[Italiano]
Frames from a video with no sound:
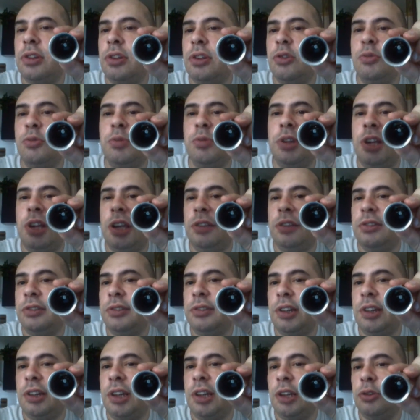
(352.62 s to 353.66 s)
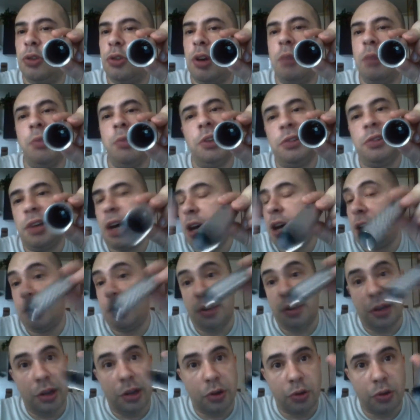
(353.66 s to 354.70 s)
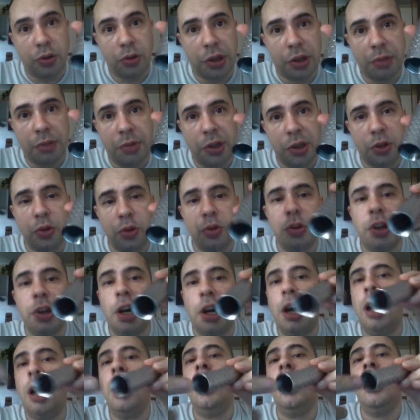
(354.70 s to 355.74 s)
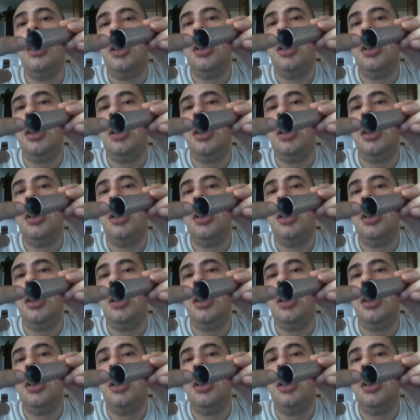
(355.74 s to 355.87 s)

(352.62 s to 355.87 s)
dei rubinetti tagliando la metà nella giusta misura